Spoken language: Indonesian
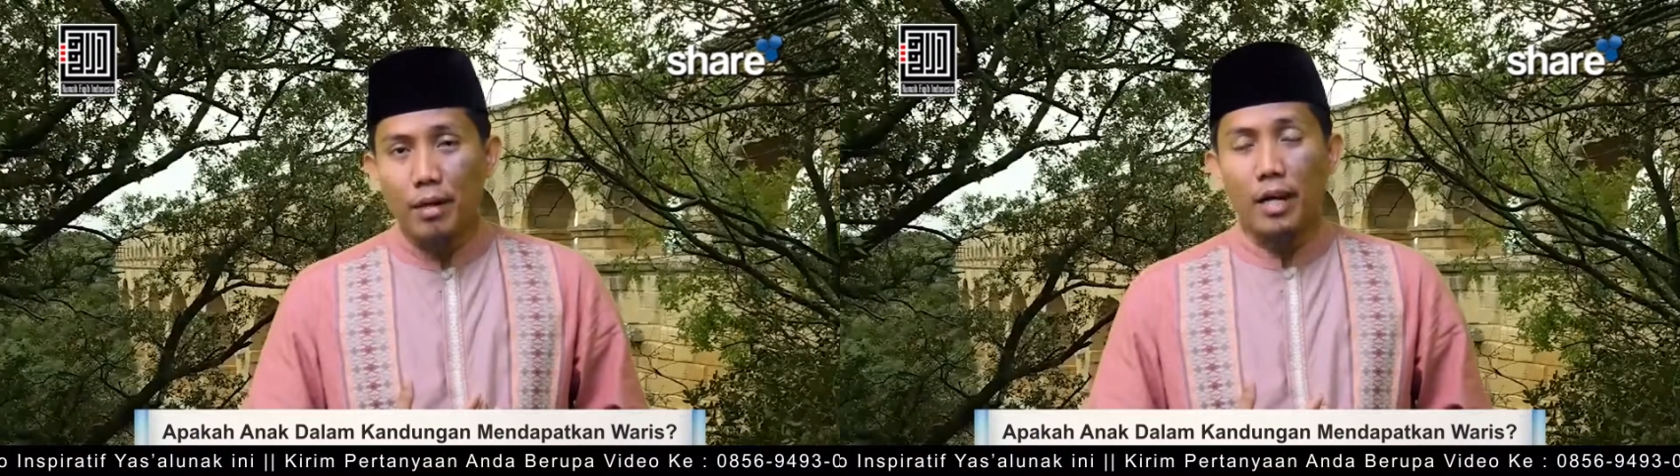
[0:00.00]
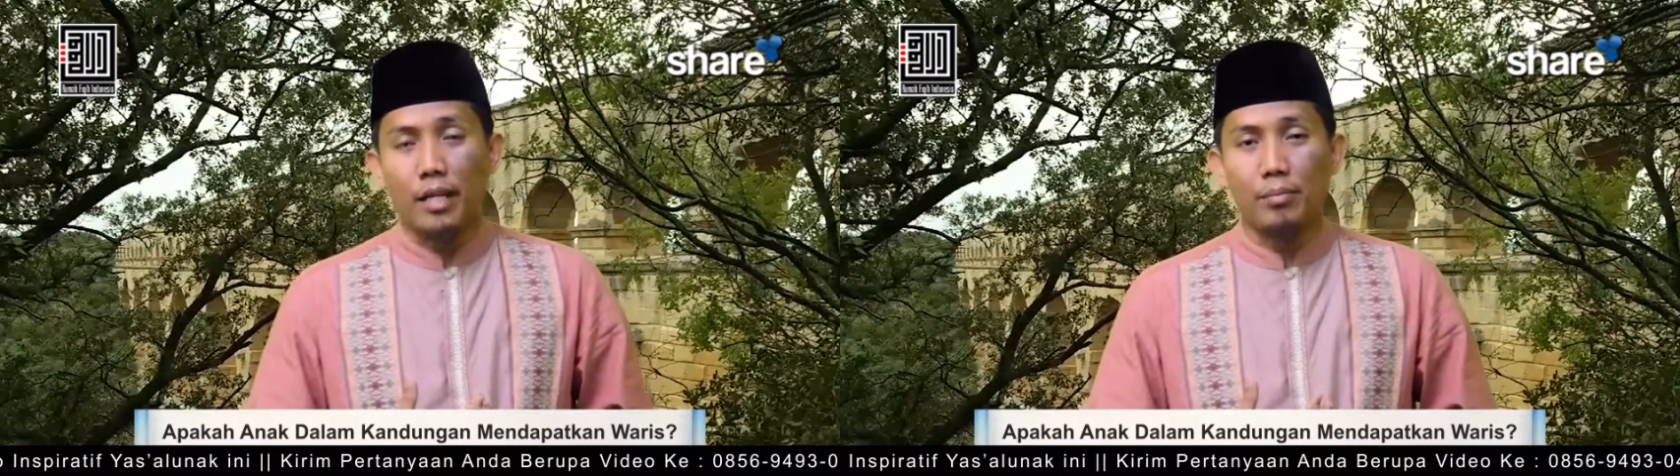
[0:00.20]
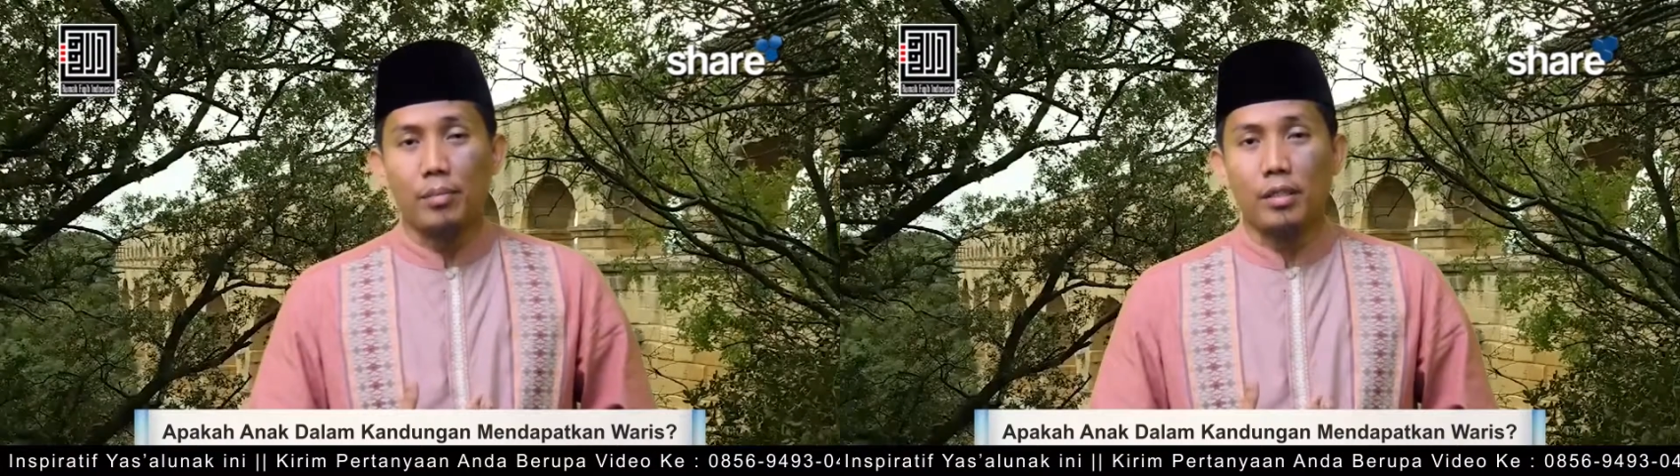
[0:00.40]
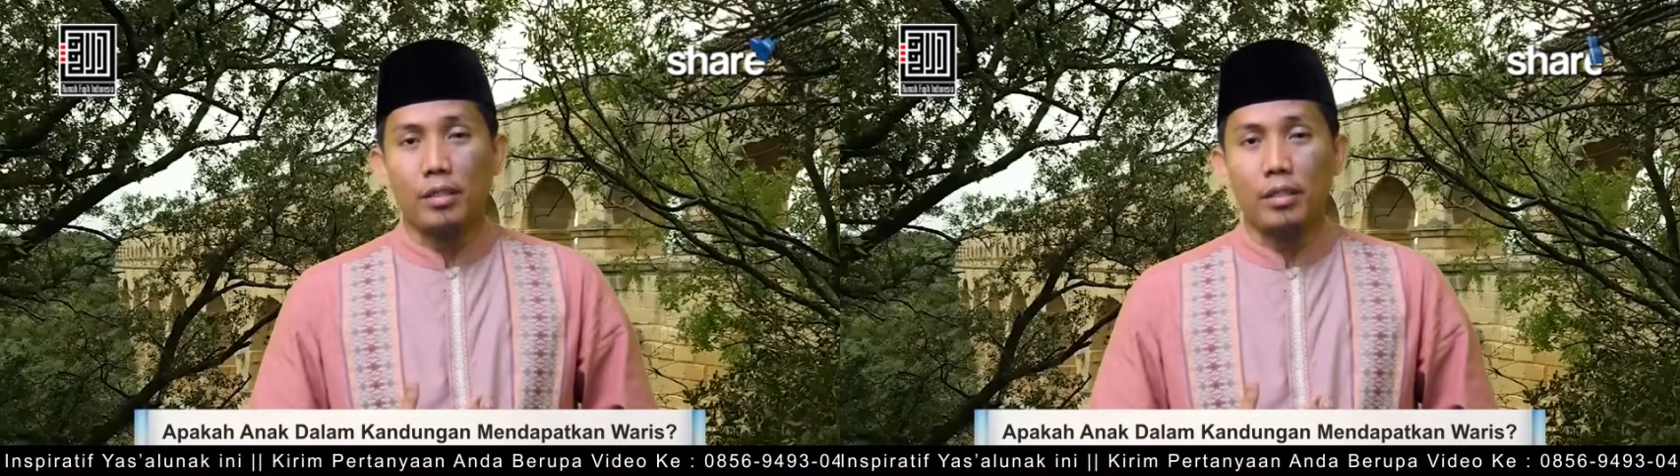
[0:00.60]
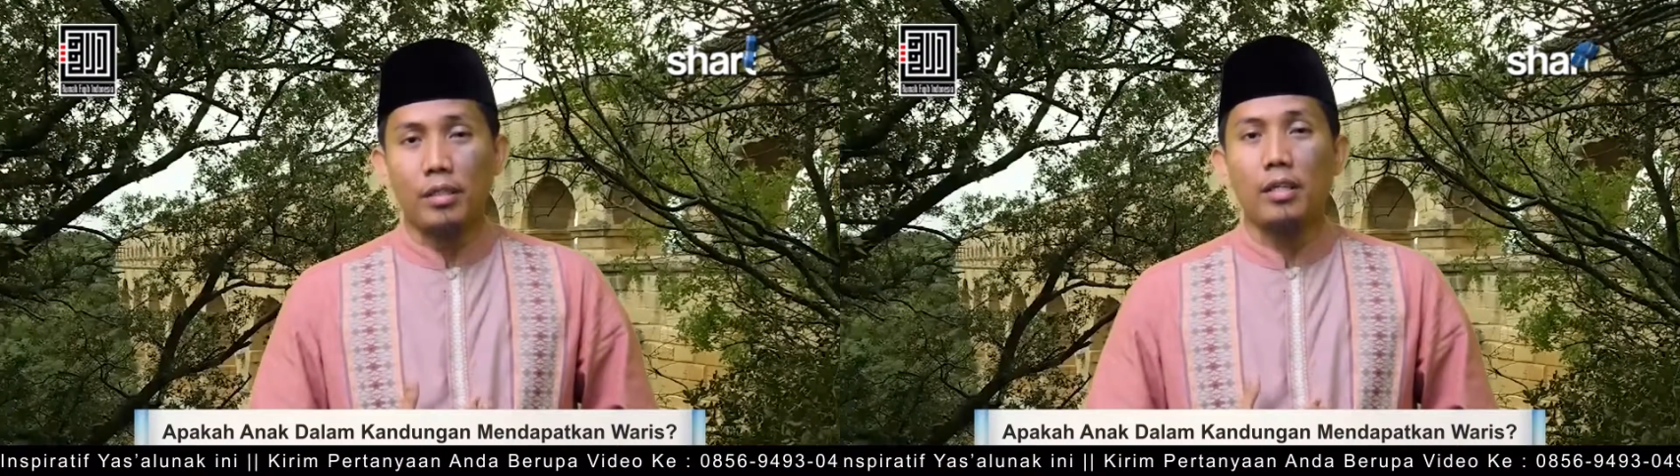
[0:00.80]
rahim
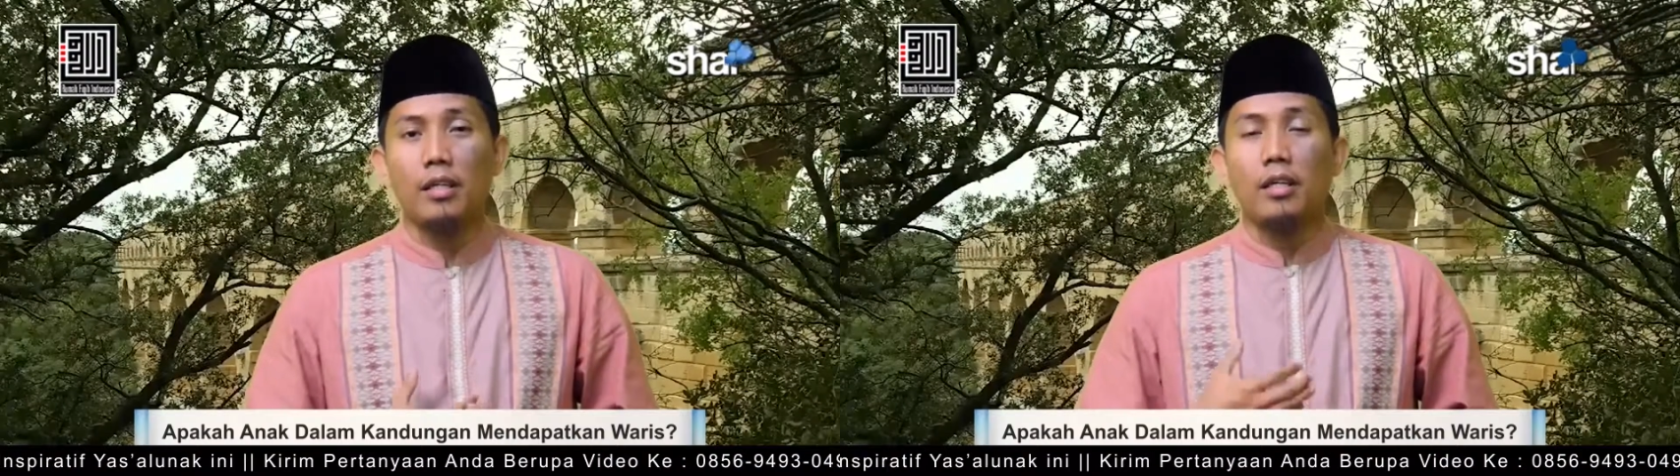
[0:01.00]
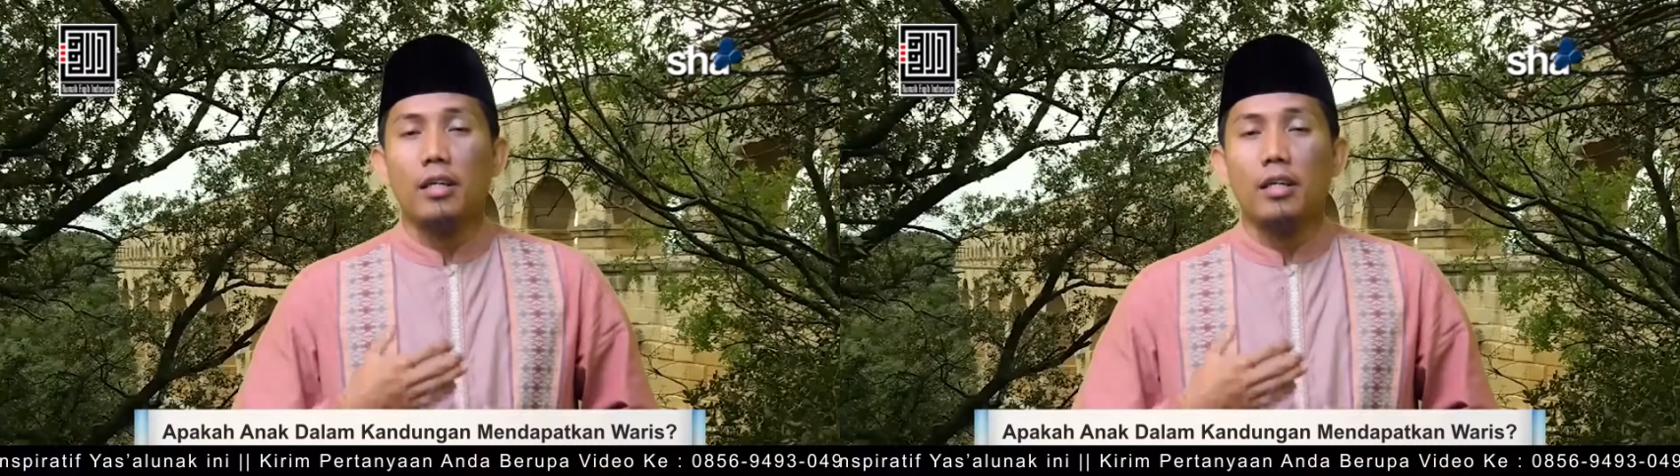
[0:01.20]
ini